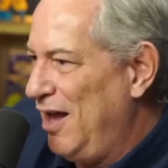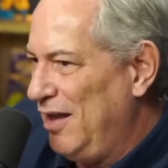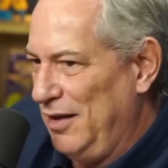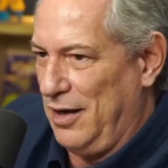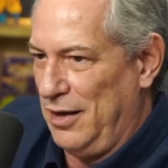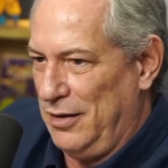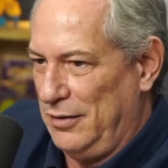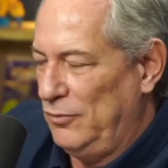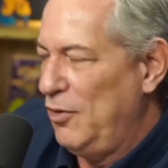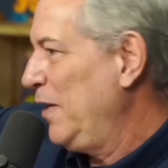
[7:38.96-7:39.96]
cara.
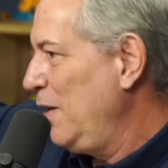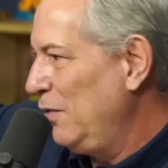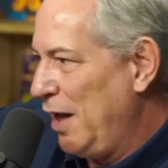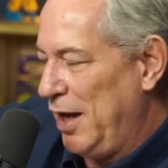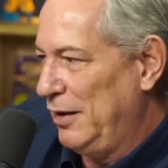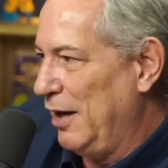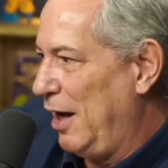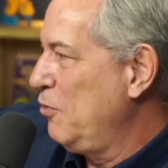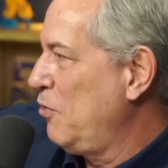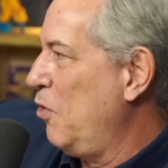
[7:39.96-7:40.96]
Não aprendeu nada. Aí
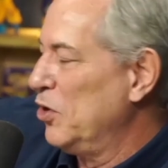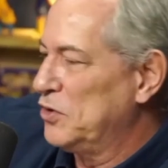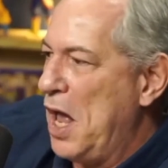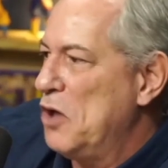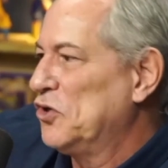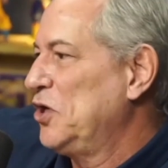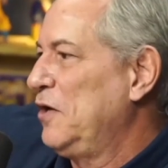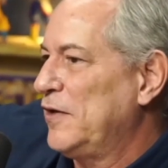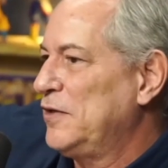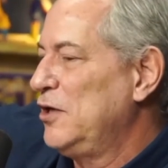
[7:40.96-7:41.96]
o coach, ah, o Ciro
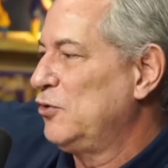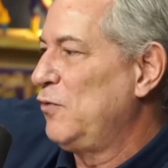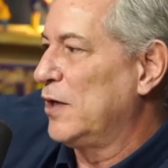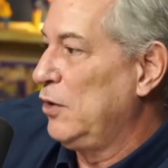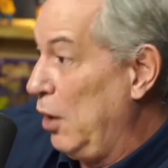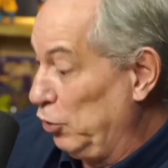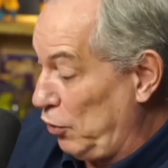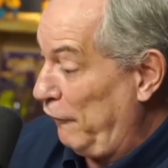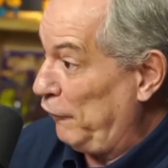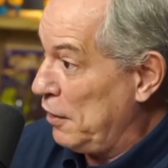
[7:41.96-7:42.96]
fazendo insinuação. Não, eu estou
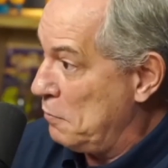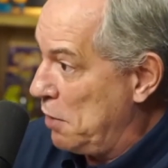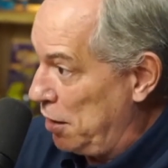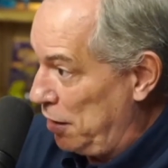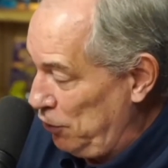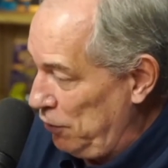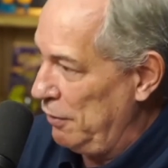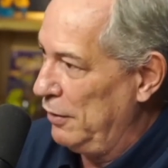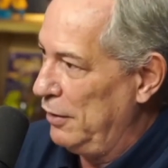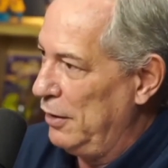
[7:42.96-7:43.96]
afirmando
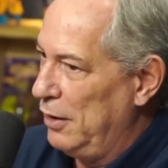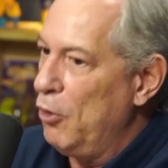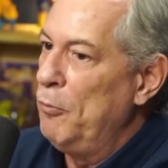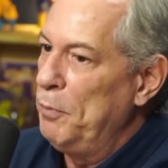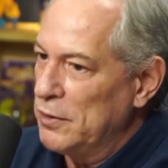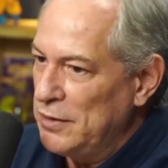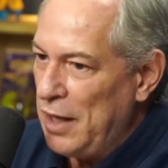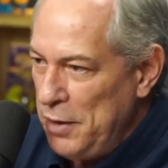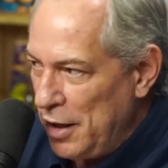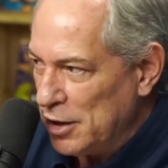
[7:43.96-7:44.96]
com o peso da
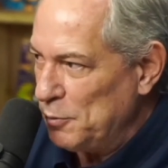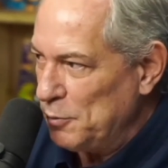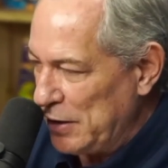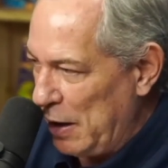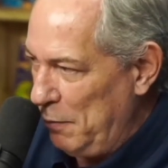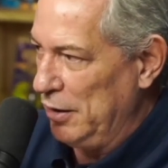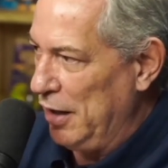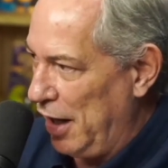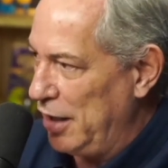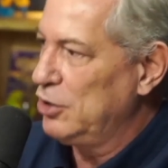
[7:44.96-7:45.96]
minha
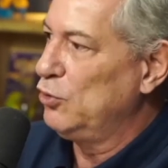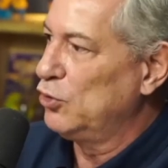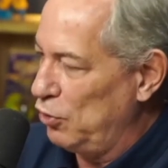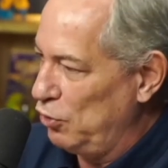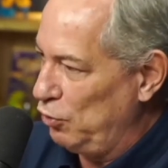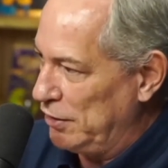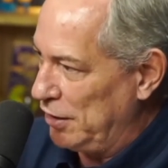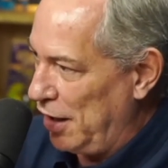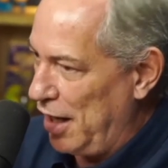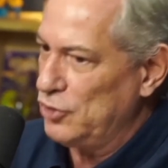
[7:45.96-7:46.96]
responsabilidade que o senhor Luiz
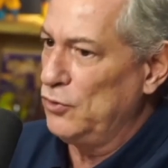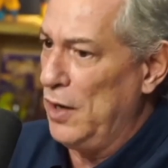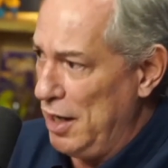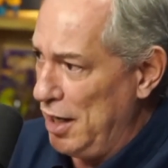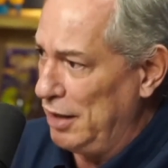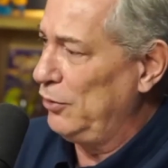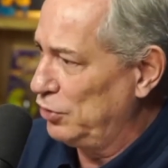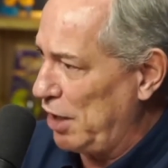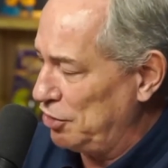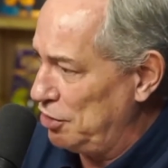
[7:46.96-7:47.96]
Inácio anda num
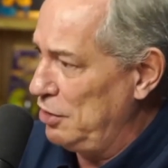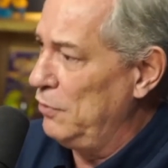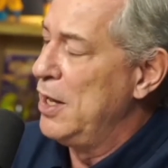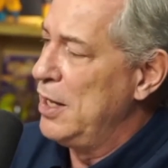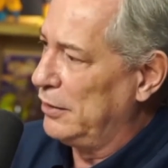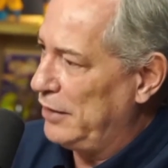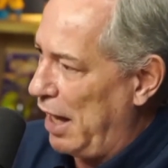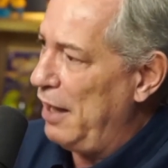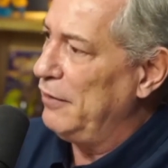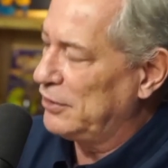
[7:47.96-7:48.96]
jatinho
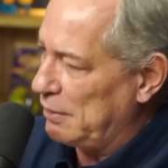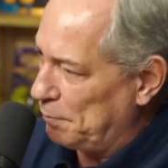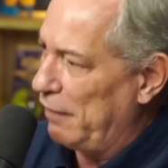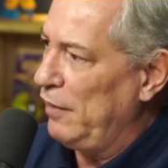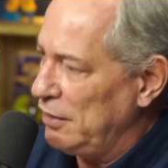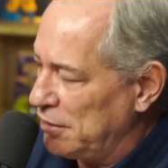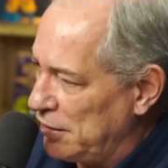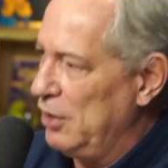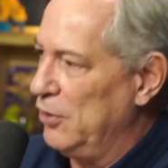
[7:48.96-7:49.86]
da Prevent Sênior